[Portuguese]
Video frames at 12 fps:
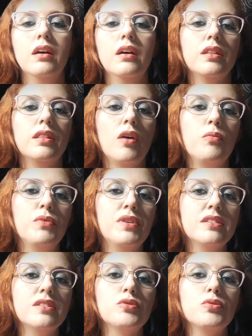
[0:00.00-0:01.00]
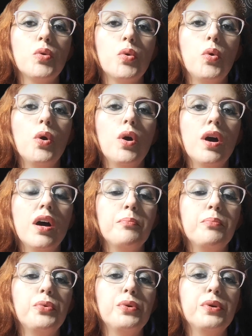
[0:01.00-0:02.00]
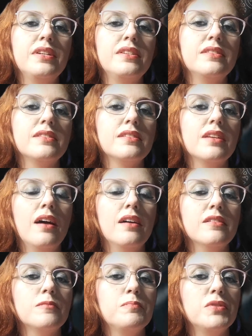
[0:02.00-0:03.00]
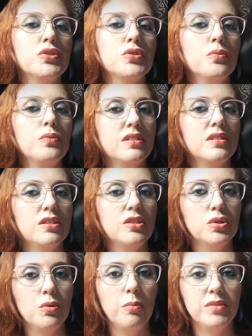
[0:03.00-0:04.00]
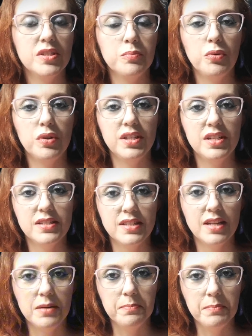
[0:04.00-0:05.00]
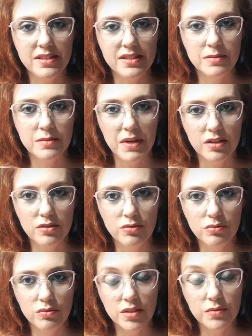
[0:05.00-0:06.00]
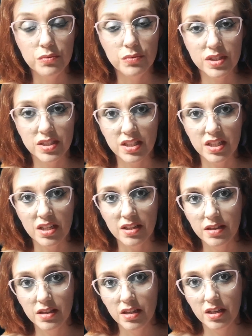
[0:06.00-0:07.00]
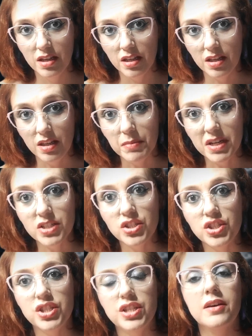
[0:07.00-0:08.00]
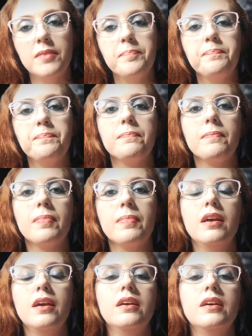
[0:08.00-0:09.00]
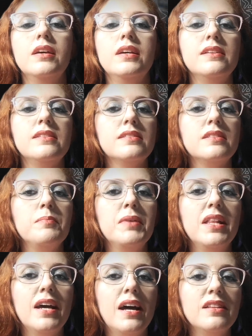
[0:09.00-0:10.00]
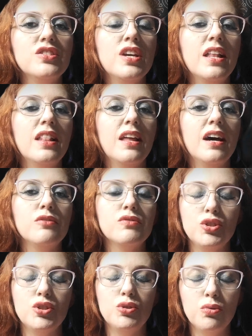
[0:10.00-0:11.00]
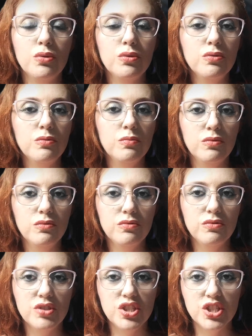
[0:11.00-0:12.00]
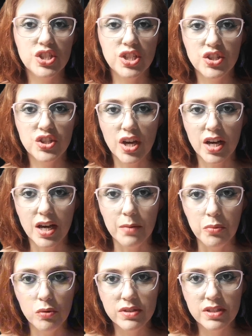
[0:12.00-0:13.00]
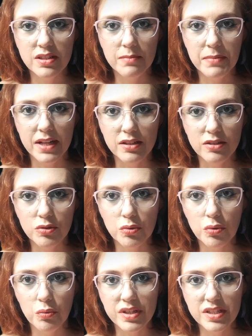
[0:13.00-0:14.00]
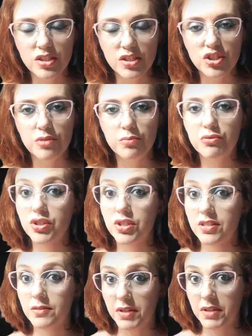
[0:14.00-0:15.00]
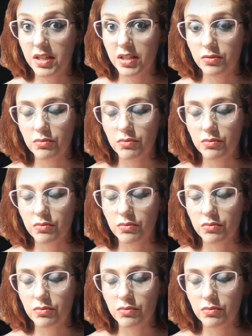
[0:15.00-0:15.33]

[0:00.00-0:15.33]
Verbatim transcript: Talvez isso ocorra, pois as pessoas das sondas podem estar mais perto do que você imagina. Existem milhares de relatos em todo o mundo de gente que acabou se deparando com esse tipo de espírito.